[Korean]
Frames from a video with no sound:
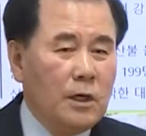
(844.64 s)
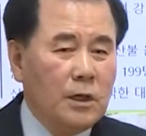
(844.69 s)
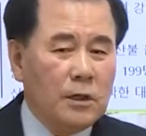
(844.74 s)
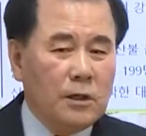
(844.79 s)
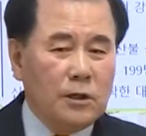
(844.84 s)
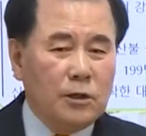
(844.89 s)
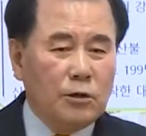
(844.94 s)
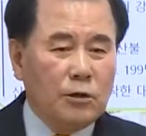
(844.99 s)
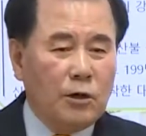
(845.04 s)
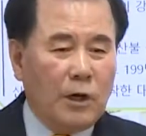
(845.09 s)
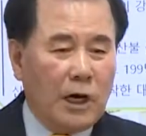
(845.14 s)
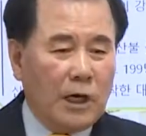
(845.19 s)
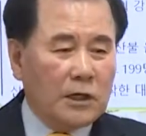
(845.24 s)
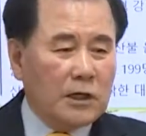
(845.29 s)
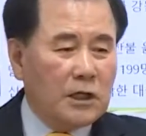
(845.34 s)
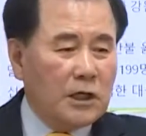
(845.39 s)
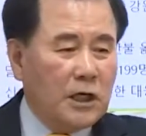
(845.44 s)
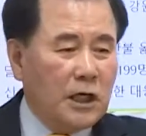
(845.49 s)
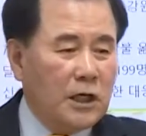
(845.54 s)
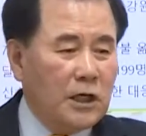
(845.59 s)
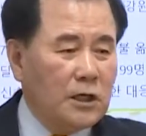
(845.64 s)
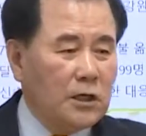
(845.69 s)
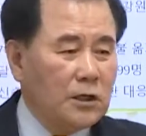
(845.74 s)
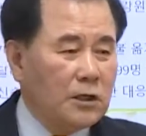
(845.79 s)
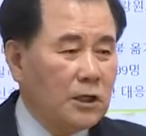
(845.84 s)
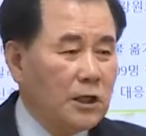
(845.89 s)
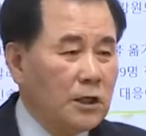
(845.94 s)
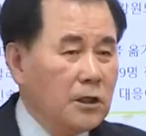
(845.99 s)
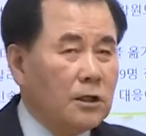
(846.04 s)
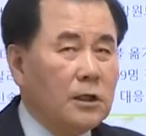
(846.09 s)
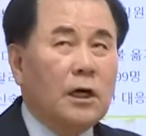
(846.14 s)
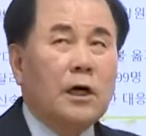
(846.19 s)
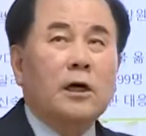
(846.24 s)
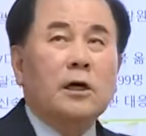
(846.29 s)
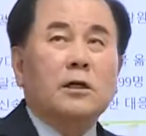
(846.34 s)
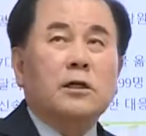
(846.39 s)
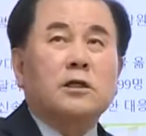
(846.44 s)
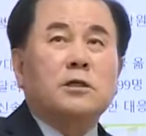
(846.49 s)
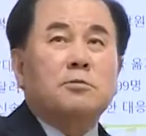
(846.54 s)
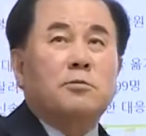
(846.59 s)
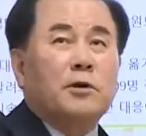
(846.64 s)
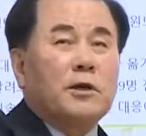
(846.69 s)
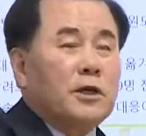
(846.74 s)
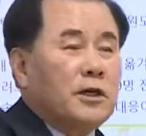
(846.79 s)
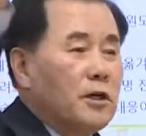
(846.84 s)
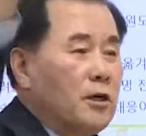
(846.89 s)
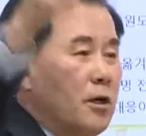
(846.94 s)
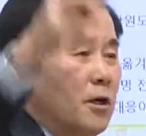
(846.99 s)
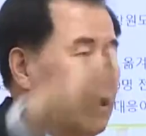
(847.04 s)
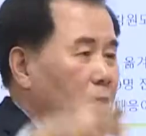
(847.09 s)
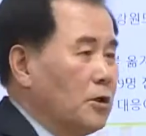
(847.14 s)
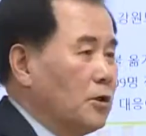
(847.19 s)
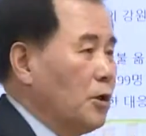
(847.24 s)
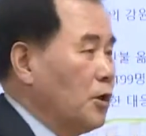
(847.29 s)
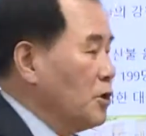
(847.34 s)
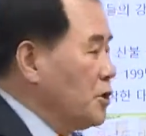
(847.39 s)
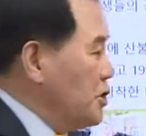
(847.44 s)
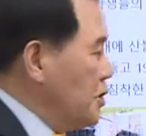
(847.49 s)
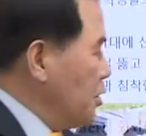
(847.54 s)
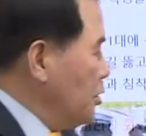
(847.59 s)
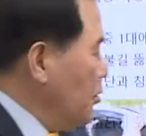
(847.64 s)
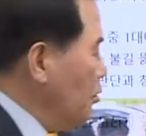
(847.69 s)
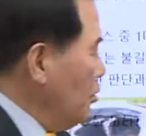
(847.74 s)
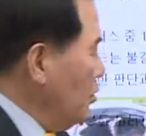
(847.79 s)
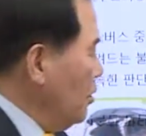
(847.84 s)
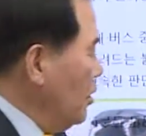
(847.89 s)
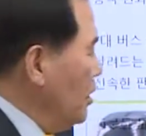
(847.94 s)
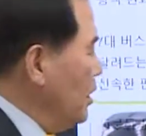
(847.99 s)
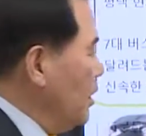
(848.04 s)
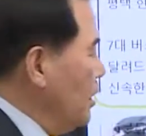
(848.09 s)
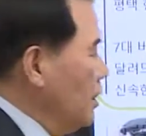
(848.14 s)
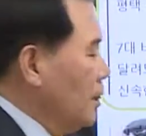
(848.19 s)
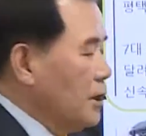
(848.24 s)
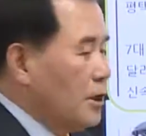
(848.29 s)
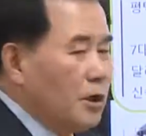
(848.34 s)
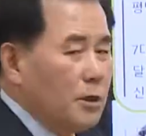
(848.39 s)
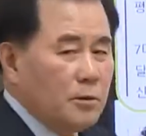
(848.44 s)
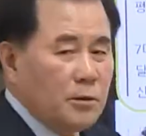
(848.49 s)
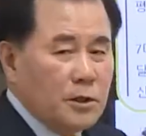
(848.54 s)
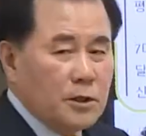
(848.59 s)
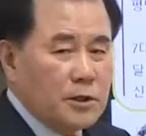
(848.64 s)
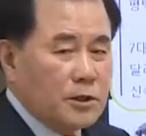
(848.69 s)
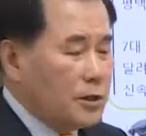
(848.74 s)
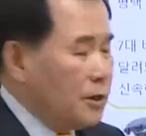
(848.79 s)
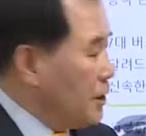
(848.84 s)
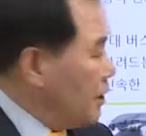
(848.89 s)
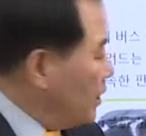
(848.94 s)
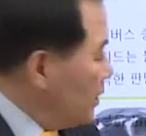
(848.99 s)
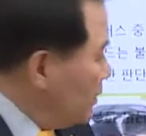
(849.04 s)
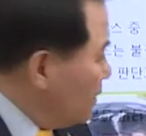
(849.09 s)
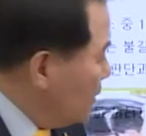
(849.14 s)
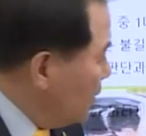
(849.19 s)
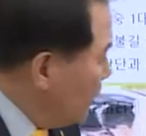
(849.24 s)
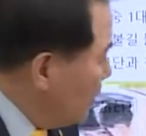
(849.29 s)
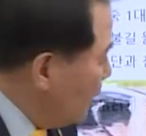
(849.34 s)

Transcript: 그리고 악기가 있는 데는 다 스프링클러가 터지고 이러면서 이게